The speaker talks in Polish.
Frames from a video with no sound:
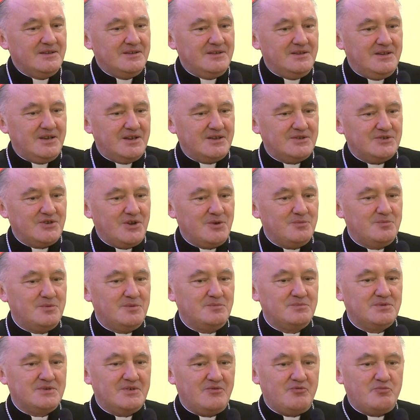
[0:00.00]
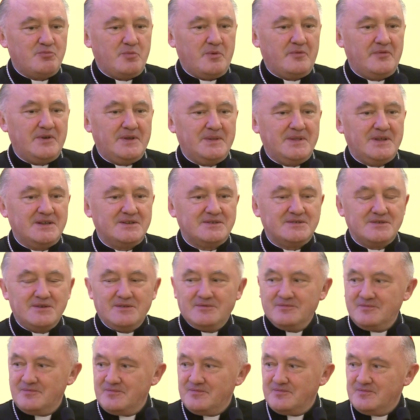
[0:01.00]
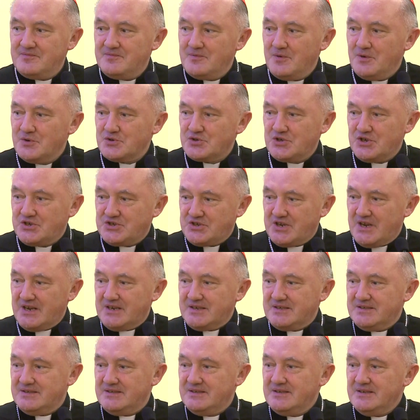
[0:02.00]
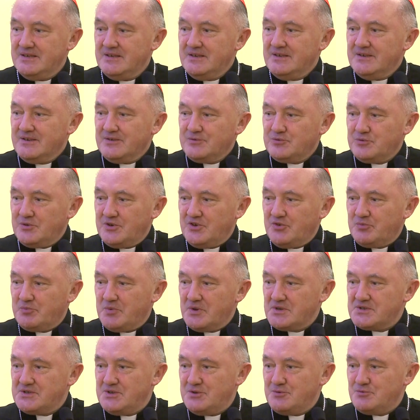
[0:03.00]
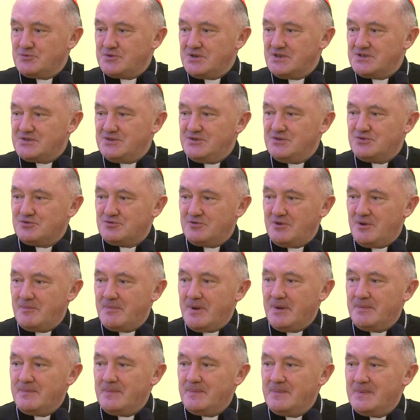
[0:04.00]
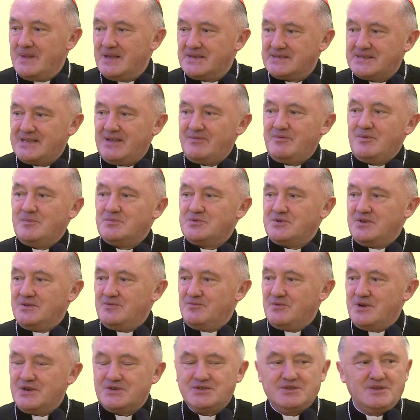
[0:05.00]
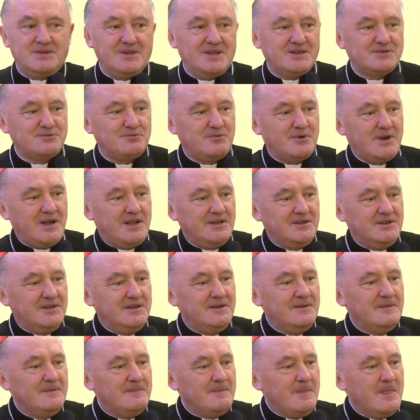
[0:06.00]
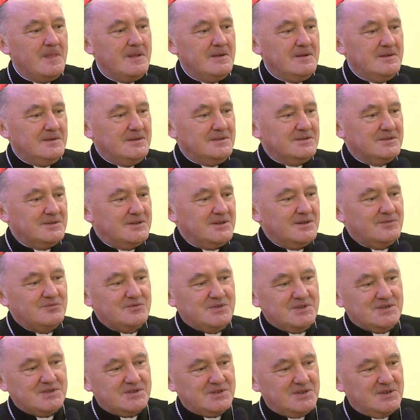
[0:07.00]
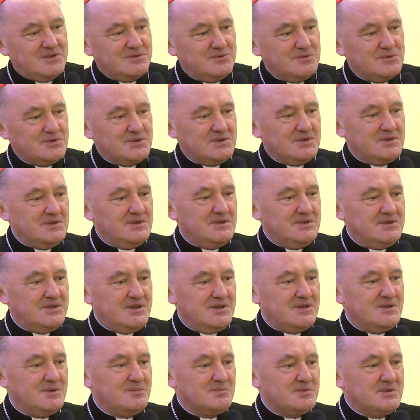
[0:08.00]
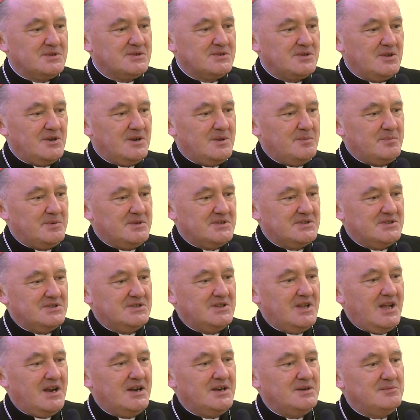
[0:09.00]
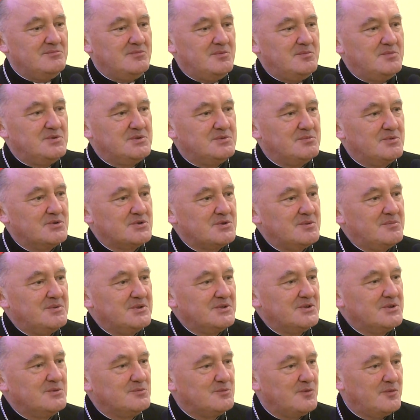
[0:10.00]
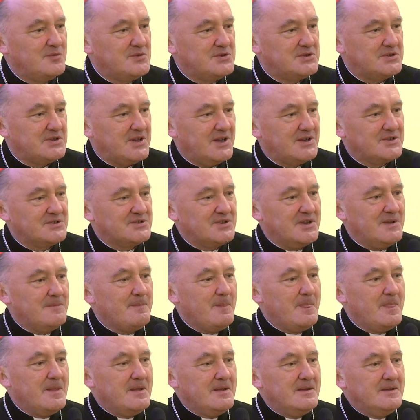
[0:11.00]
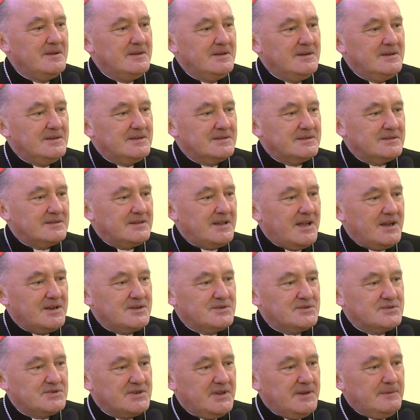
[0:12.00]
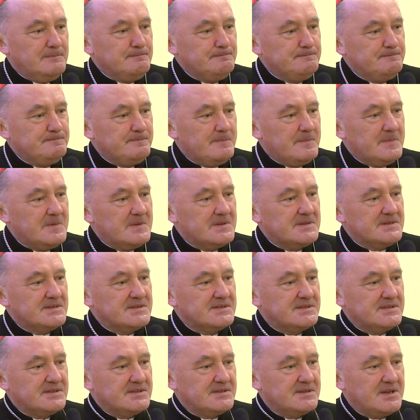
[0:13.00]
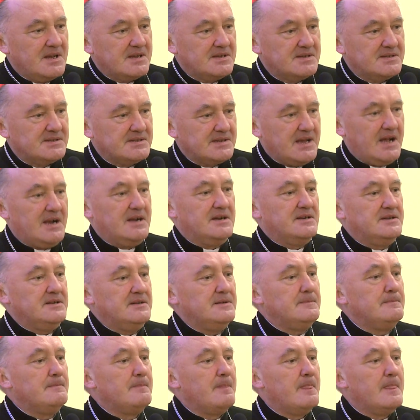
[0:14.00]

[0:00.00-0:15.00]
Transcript: nie chciałbym się wypowiadać o rzeczach, w których wprost nie uczestniczyłem, a nastawiam się właśnie na słuchanie tych wszystkich, którzy siedzą przy stole prezydialnym i być może będą mówić także, także z sali.